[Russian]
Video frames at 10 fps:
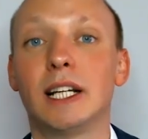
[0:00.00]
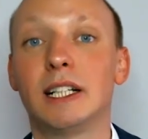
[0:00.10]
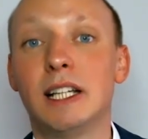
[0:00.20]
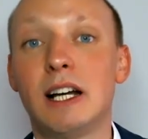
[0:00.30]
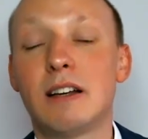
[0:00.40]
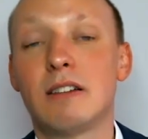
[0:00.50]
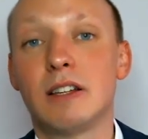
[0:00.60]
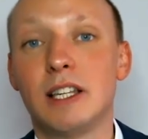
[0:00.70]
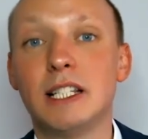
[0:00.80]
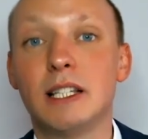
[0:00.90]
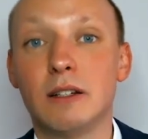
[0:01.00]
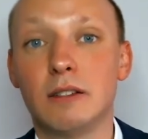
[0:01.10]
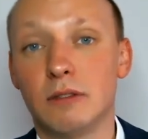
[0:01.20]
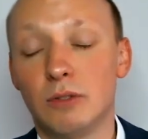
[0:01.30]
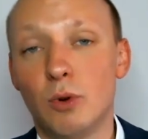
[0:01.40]
тогда есть
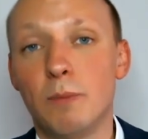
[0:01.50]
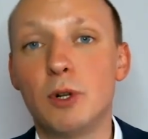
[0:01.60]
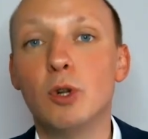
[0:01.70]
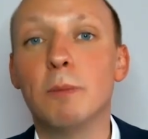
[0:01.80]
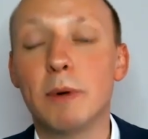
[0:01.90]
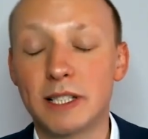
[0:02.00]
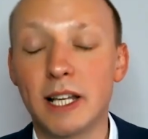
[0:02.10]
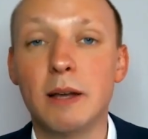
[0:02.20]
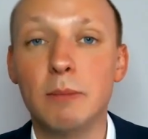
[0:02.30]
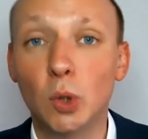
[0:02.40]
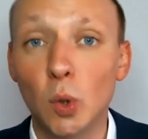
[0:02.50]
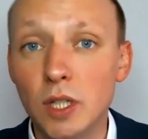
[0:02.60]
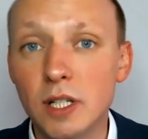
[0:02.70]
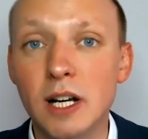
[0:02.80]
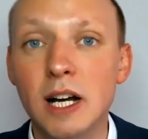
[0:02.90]
э, ну, определенная простая
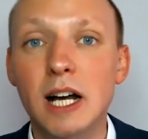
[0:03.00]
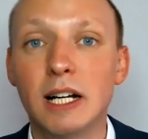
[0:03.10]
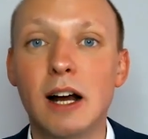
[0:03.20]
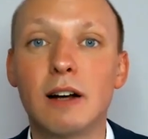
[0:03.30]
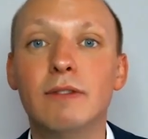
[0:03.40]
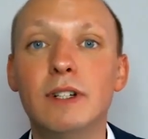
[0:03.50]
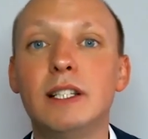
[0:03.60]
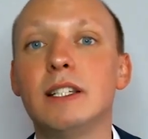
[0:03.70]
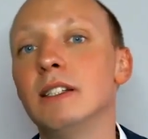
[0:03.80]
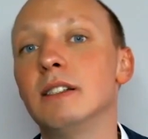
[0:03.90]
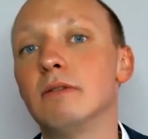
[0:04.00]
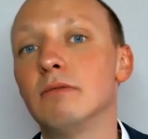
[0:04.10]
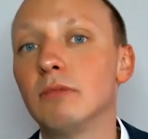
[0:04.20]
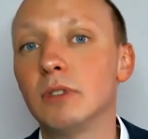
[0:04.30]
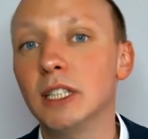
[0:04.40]
методика, как выйти
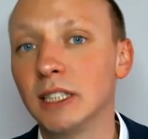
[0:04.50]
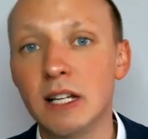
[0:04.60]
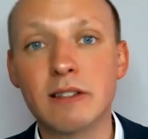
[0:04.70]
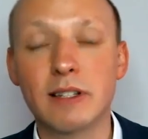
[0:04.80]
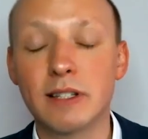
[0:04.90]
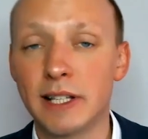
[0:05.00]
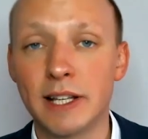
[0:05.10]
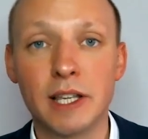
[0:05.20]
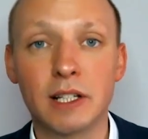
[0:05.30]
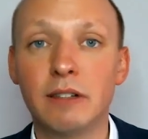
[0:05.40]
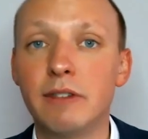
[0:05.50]
из транса состояния.